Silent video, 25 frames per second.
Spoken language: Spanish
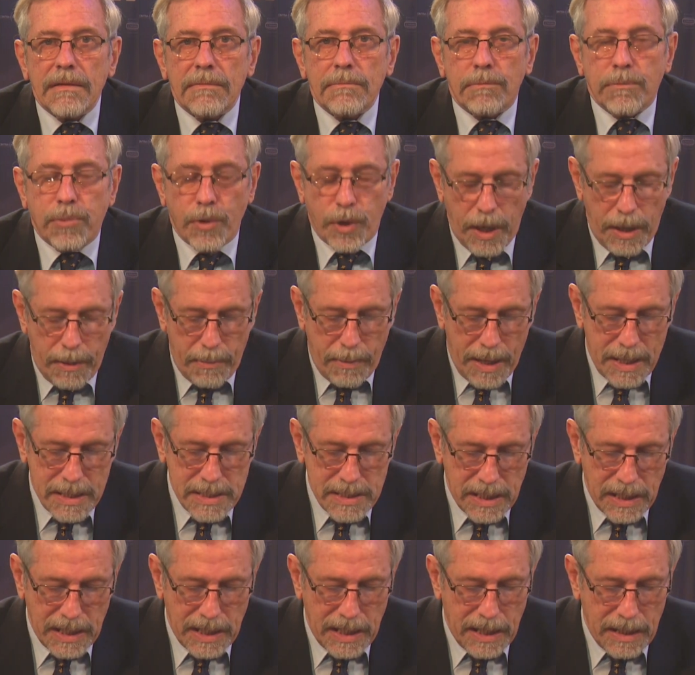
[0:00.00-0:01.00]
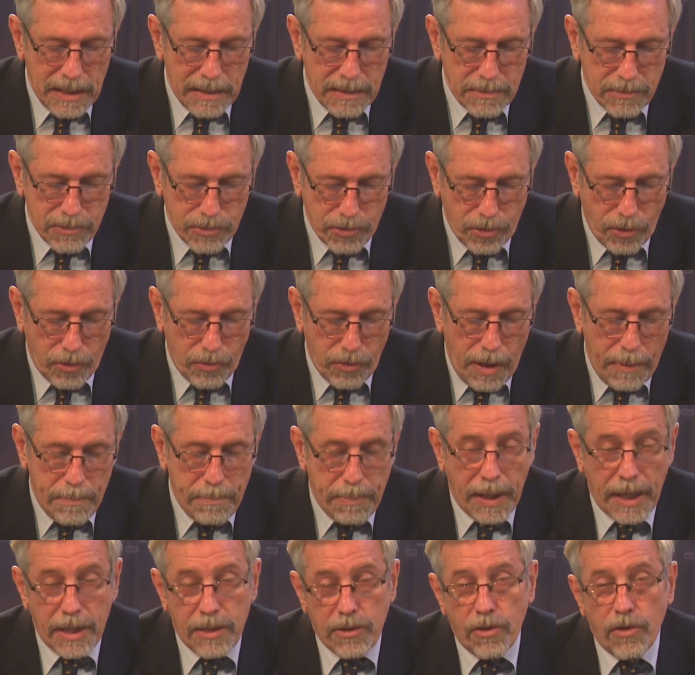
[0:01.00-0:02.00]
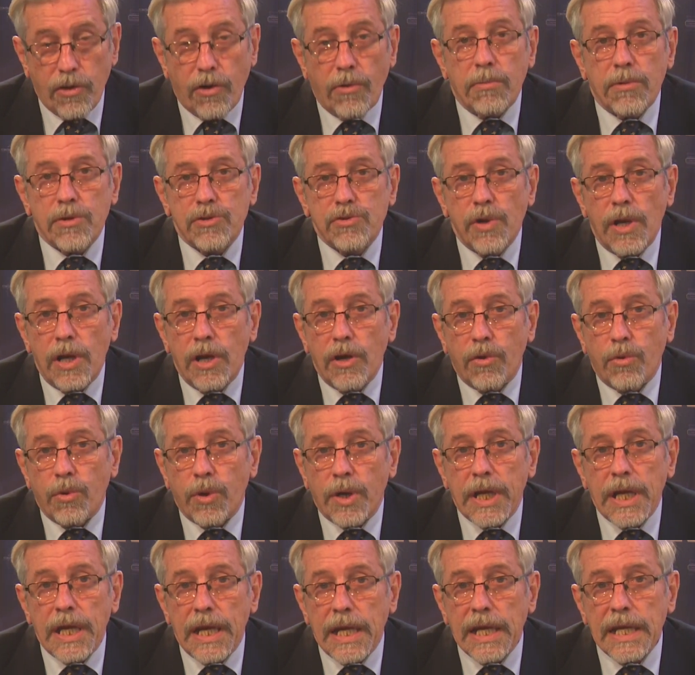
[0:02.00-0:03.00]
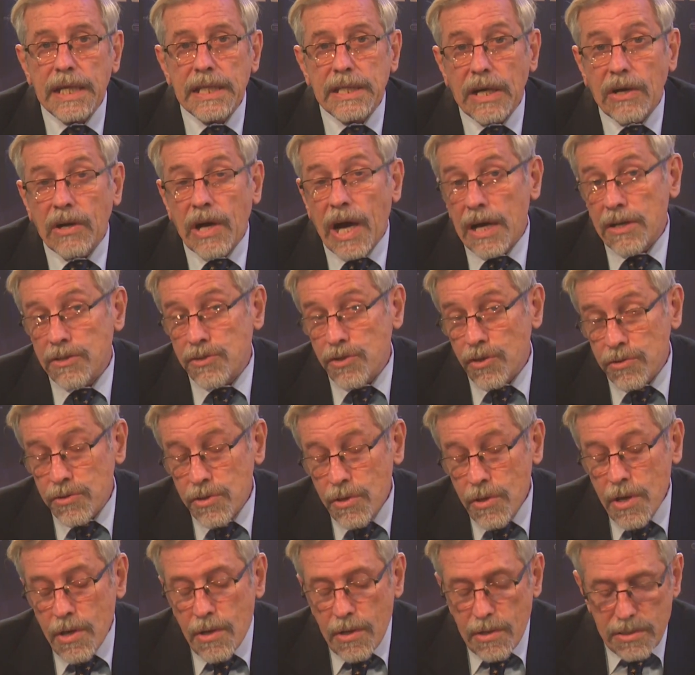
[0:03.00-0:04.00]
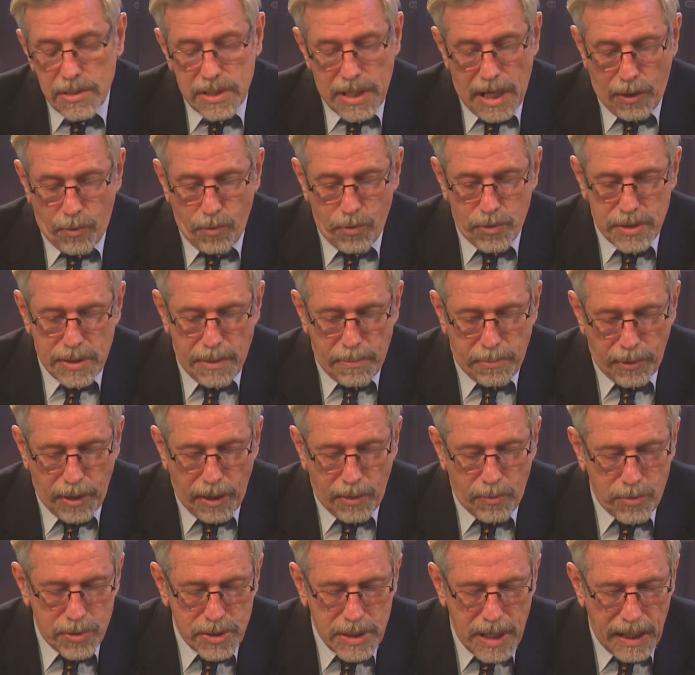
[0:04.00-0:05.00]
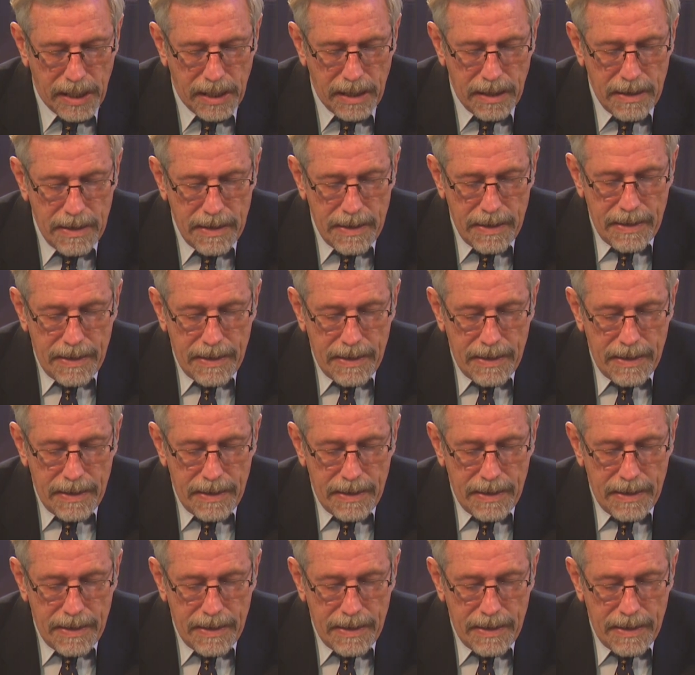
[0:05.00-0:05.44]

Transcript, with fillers: pruebas en todo aspecto y como suele ocurrir en estos casos, se acusa por acusar.